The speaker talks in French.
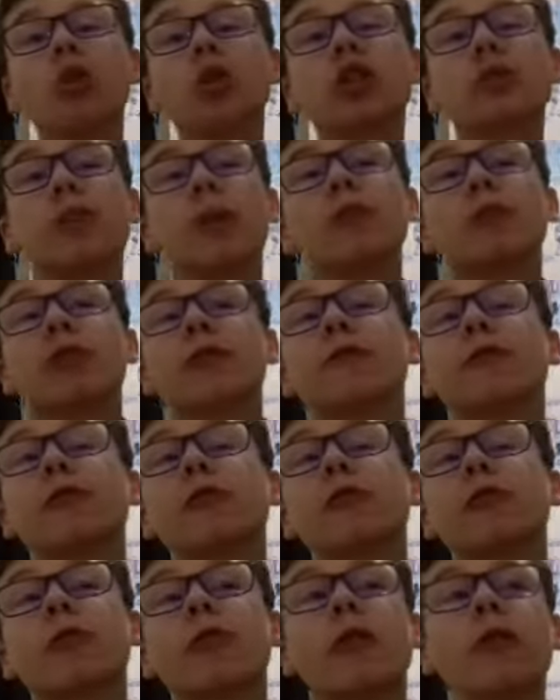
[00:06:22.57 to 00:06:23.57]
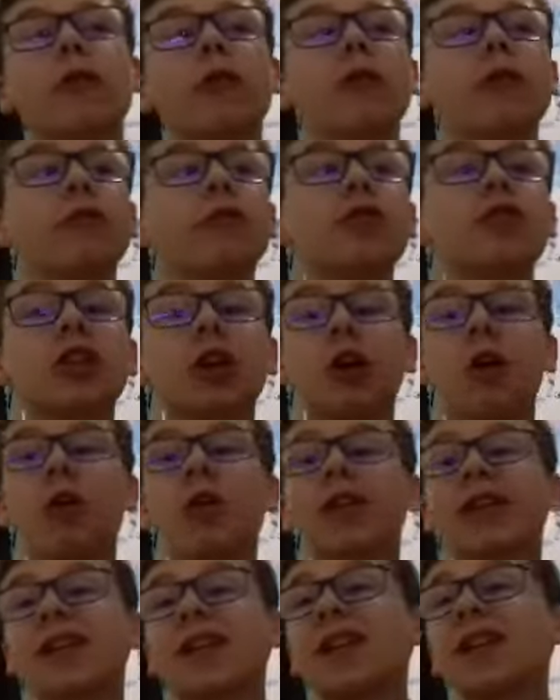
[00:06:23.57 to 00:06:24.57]
J'ai pas besoin de vous, de vous dire
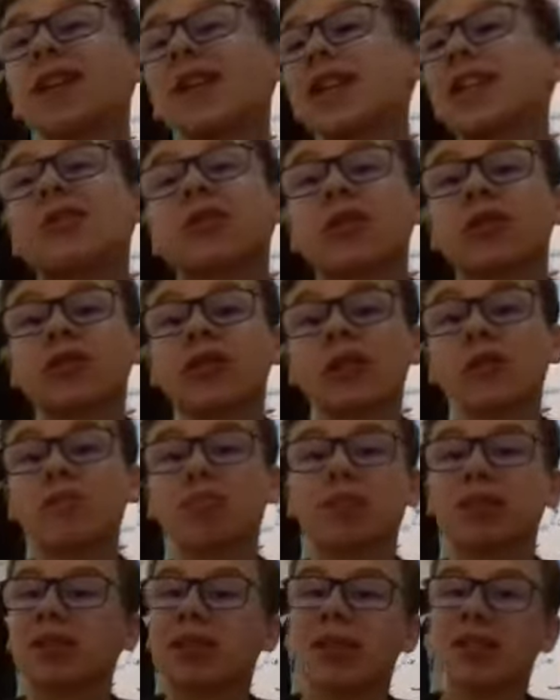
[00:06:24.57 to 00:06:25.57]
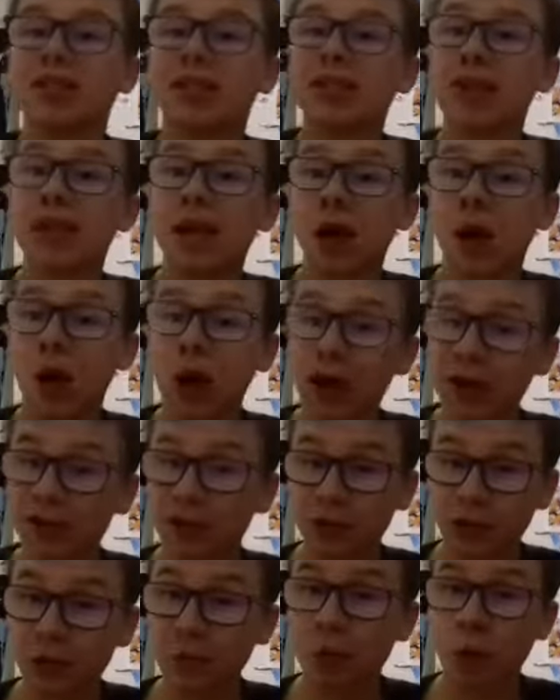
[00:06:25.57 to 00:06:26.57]
en quelle année il est sorti, puisqu'il est, il est
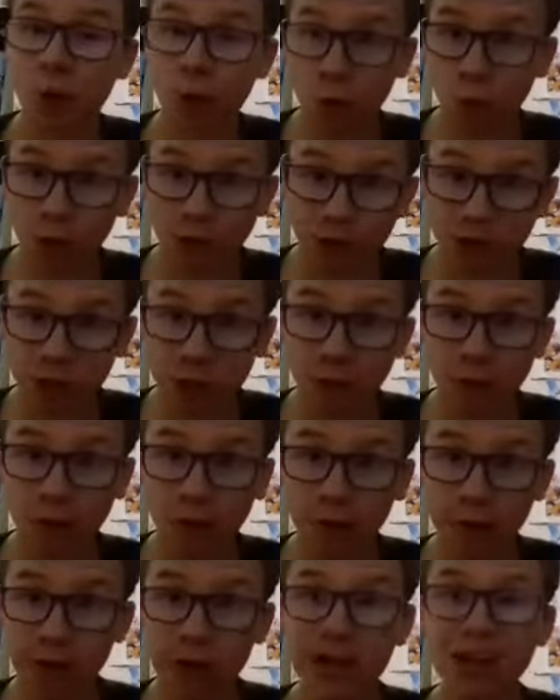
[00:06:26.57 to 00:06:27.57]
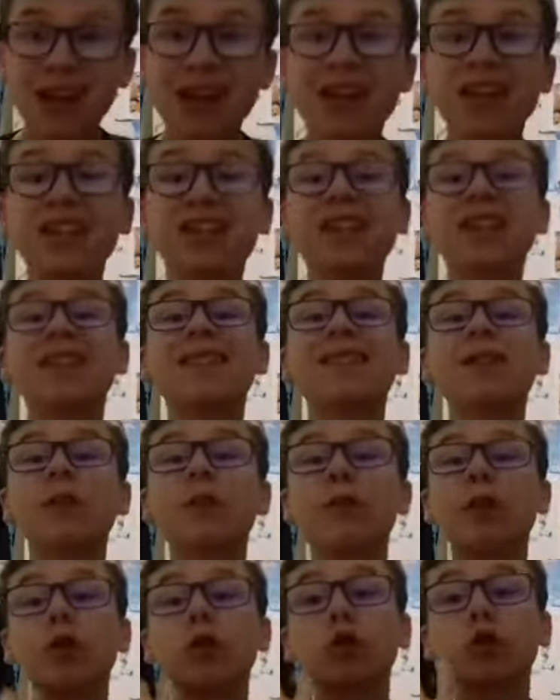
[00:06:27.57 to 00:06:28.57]
actuellement au cinéma. J'ai été le
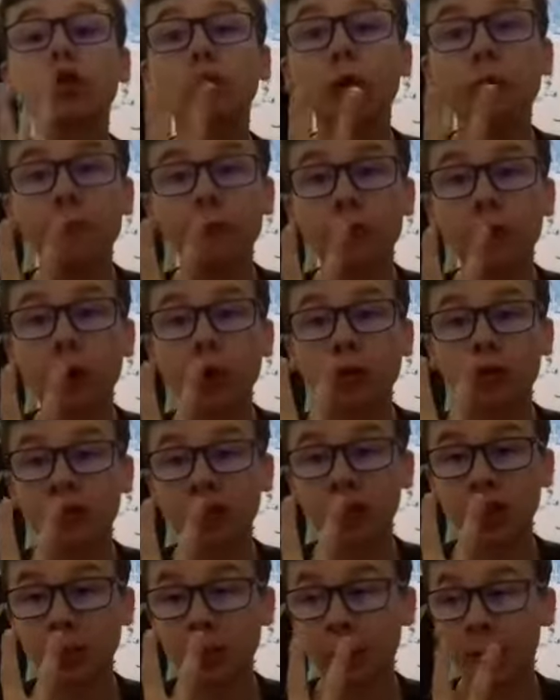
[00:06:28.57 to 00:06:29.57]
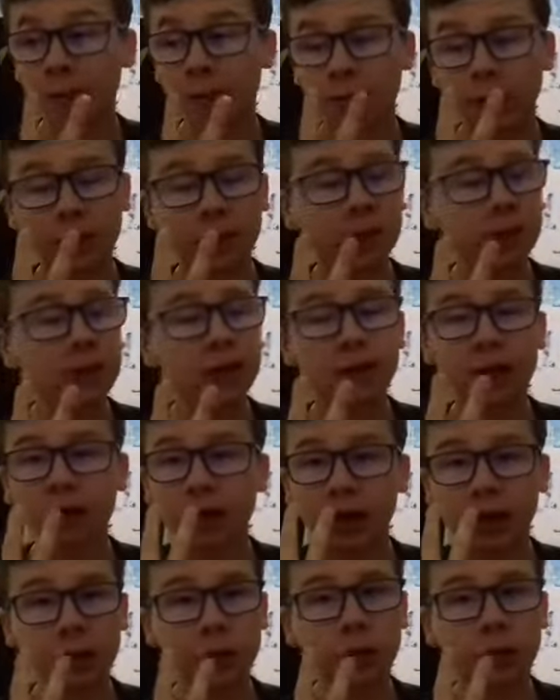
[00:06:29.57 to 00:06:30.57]
voir deux fois au cinéma.
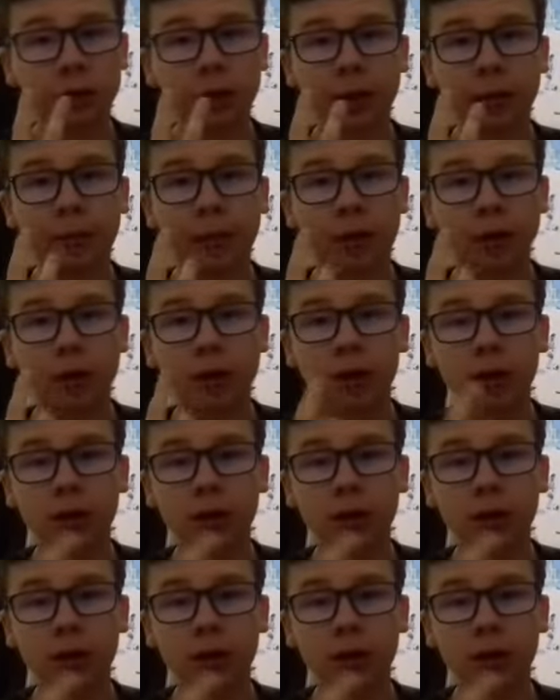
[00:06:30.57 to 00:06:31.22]
Incroyable.